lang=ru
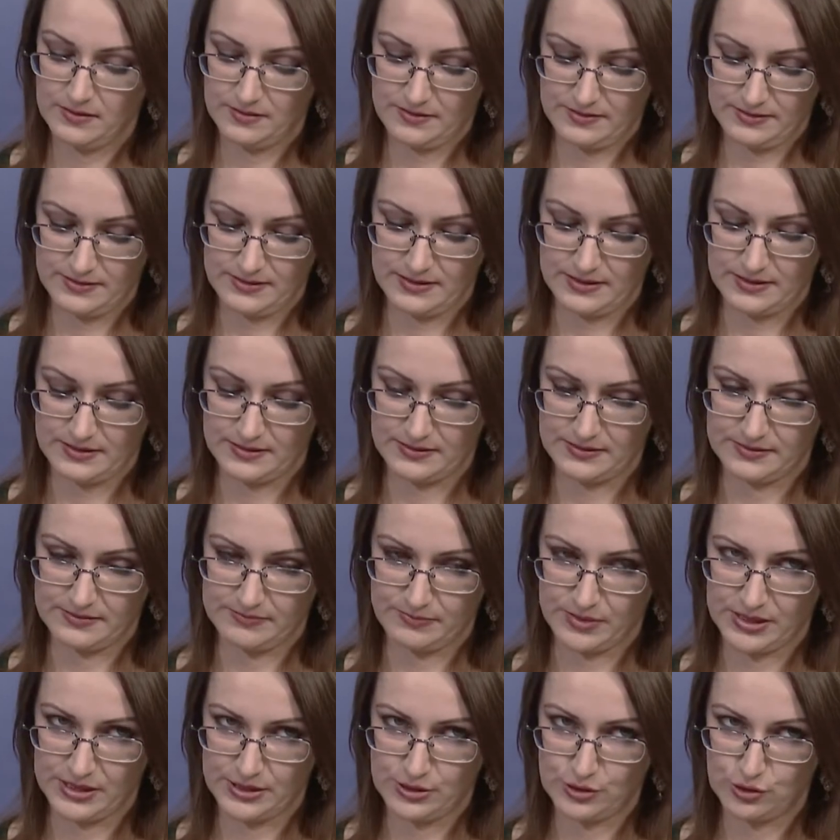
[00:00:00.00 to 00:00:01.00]
Да,
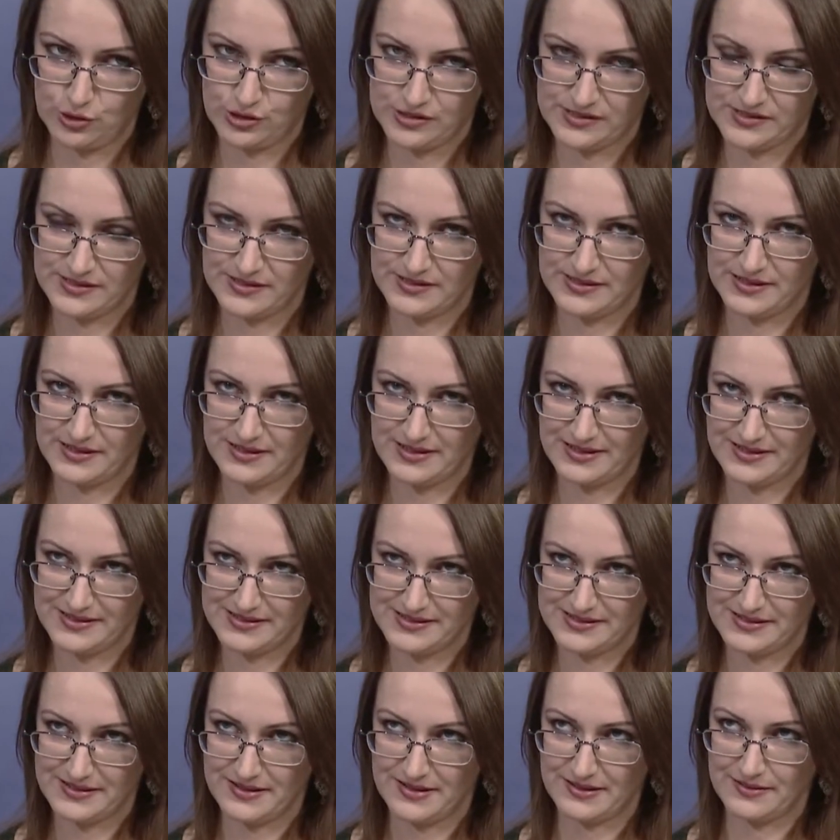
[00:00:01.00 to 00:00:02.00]
а планируется до
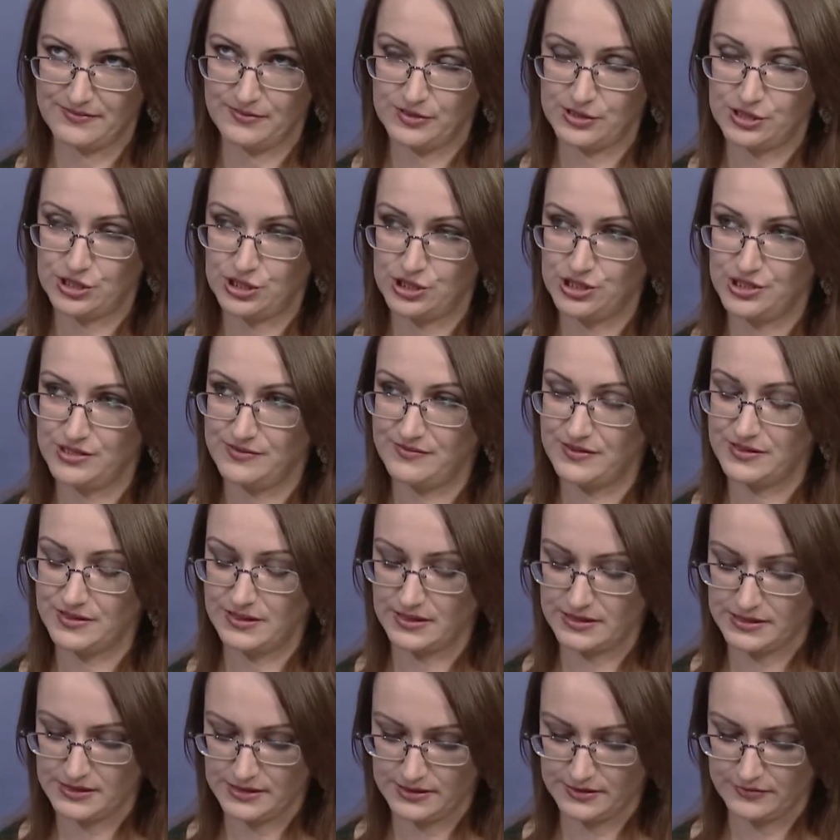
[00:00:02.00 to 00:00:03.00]
конца
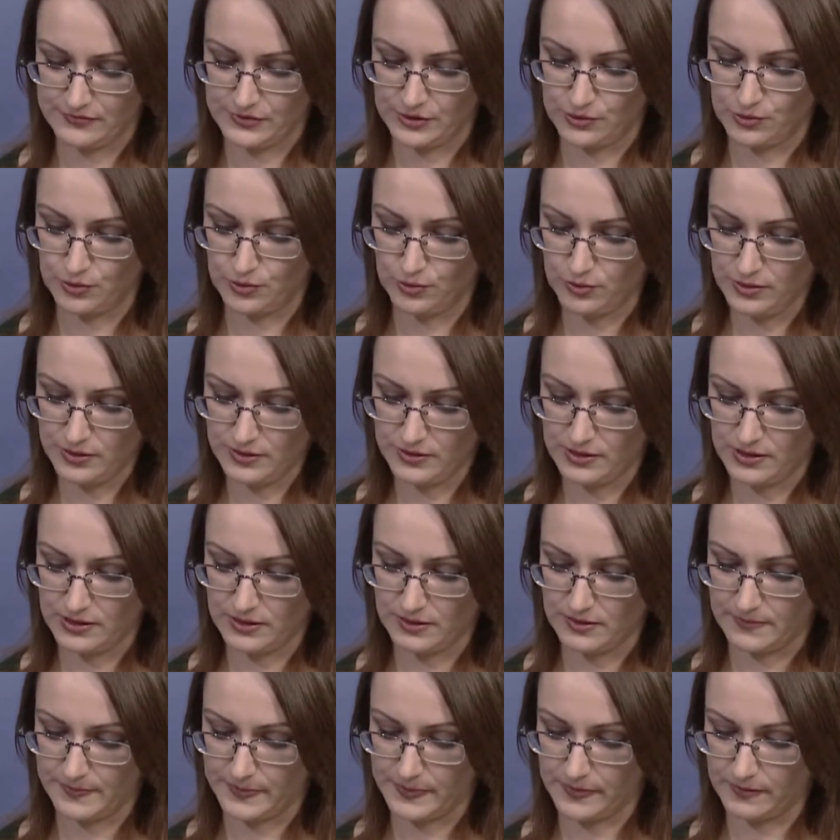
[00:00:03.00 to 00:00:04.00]
2019
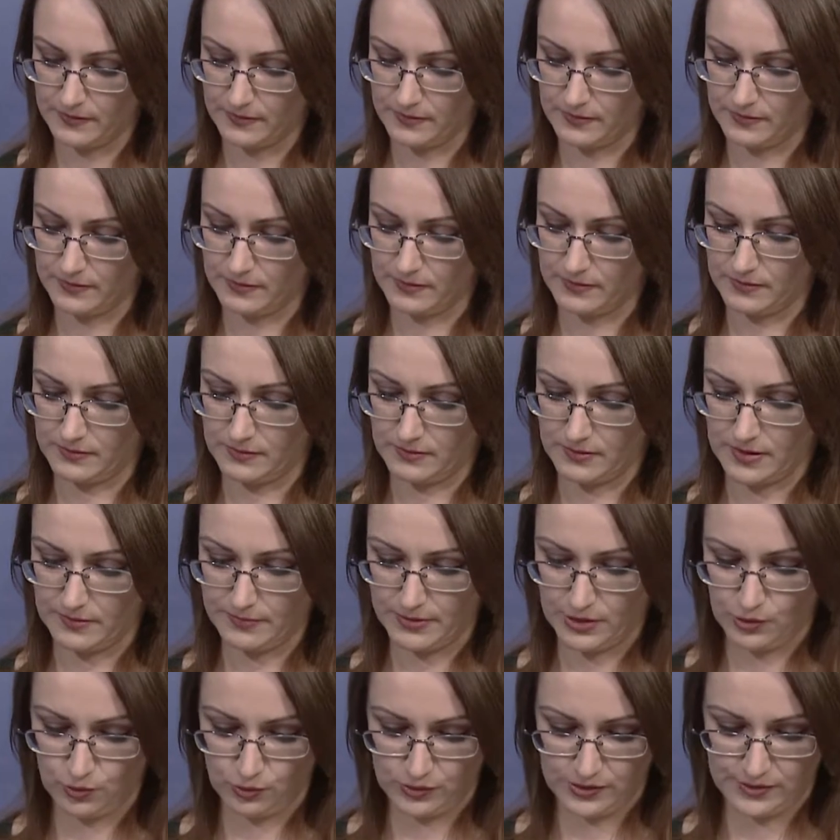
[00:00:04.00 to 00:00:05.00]
года э,
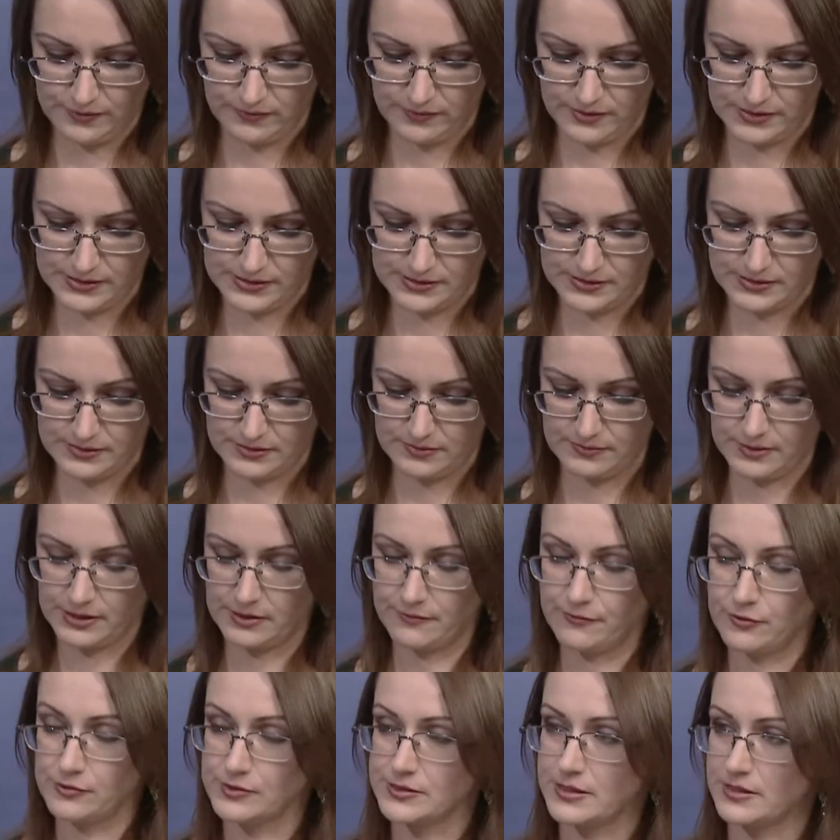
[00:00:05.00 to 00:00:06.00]
оборудовать
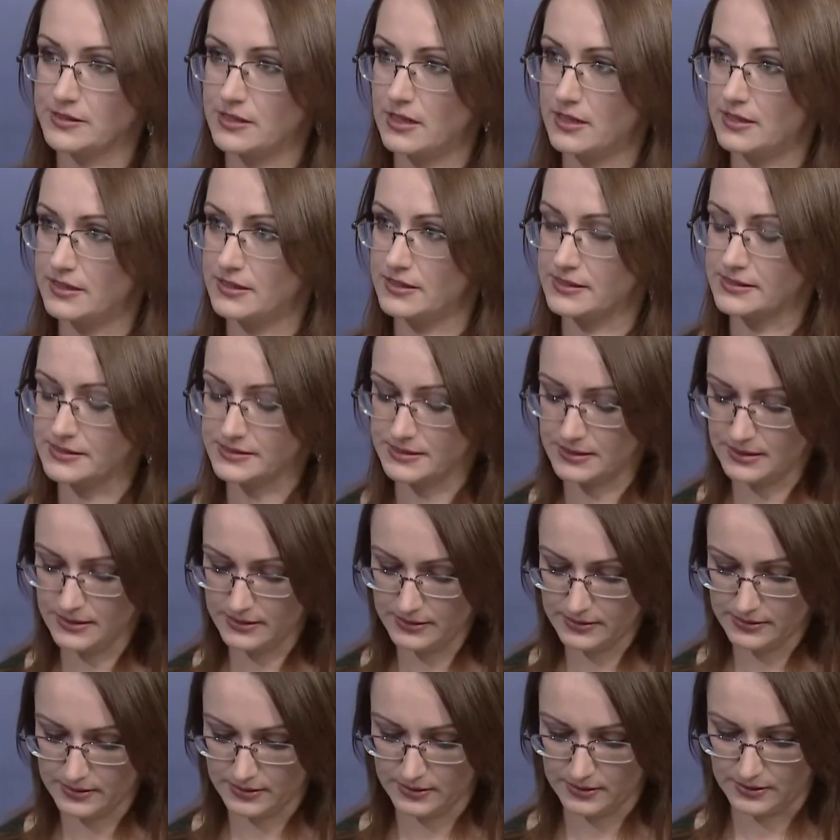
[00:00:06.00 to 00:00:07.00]
многофункциональные
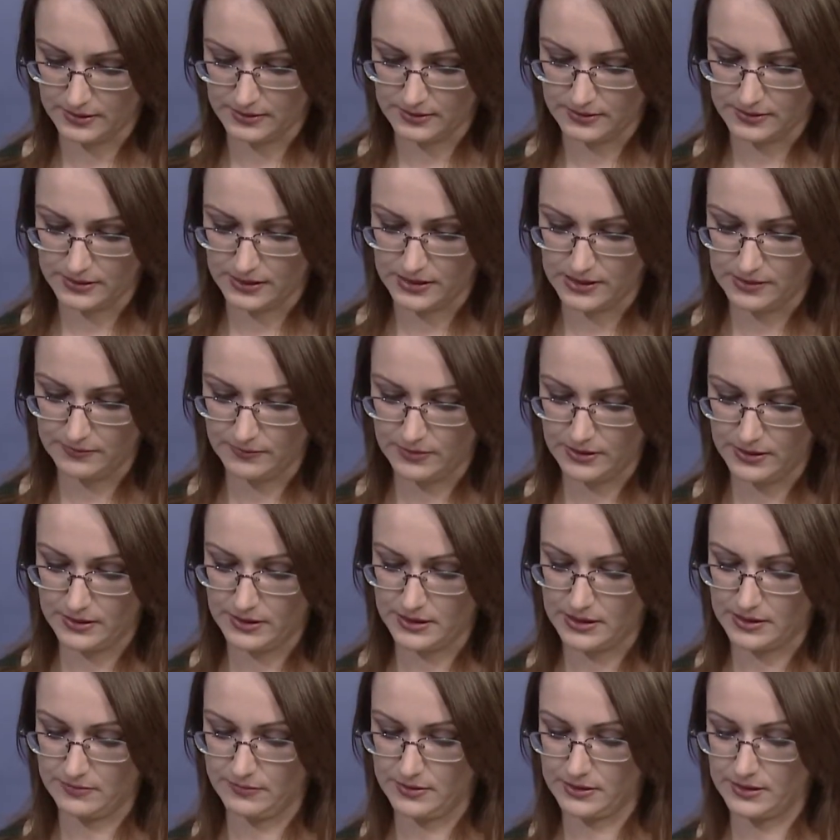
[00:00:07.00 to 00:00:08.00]
центры такими
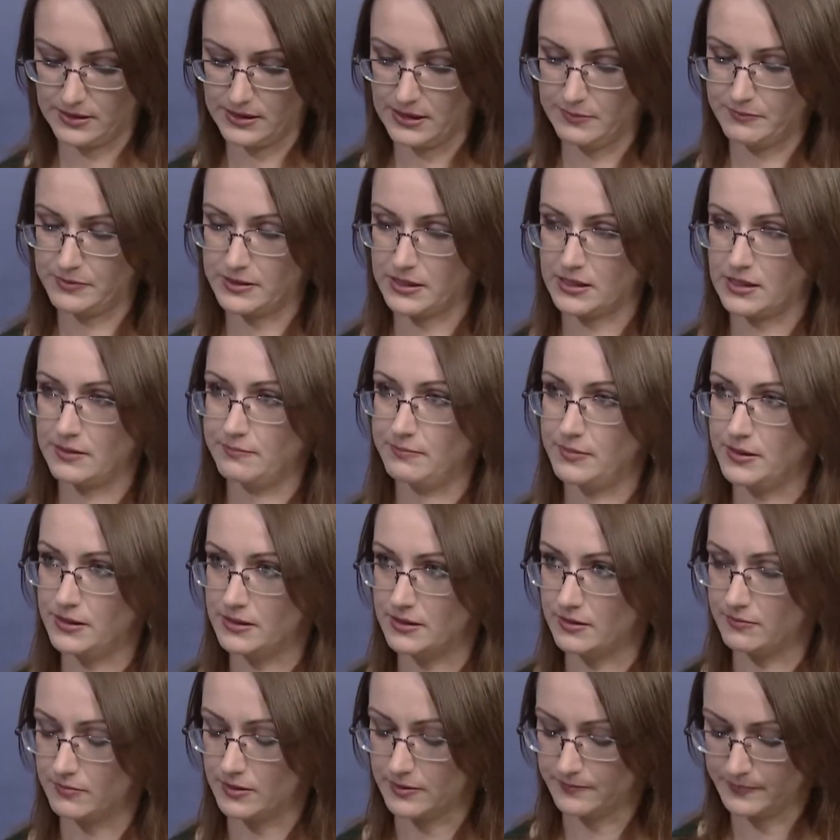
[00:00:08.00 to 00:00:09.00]
некими
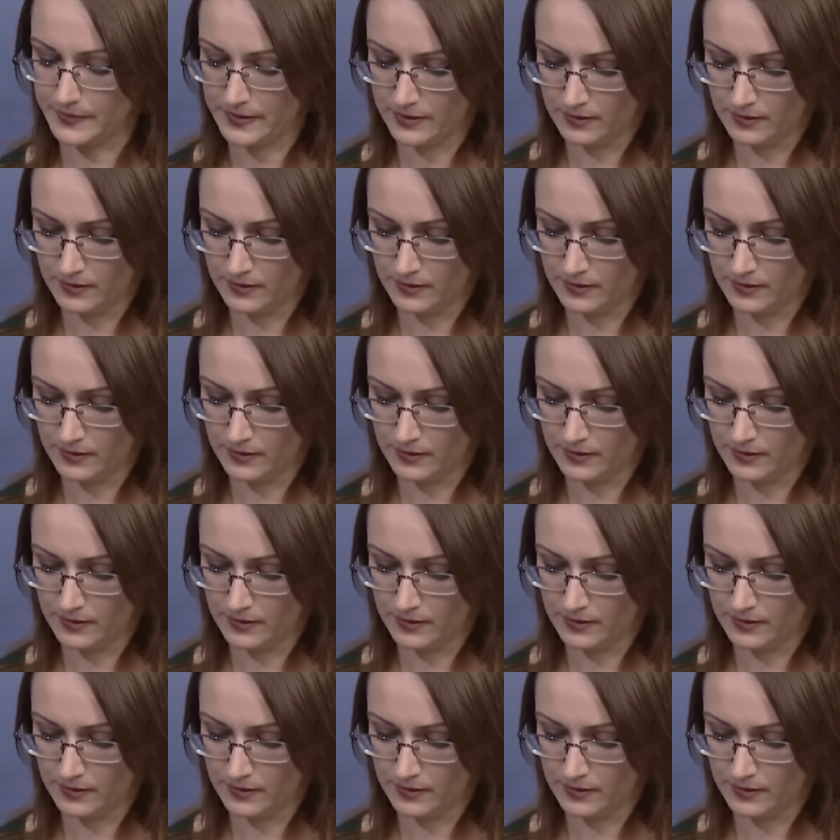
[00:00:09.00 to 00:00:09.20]
криптокабинами.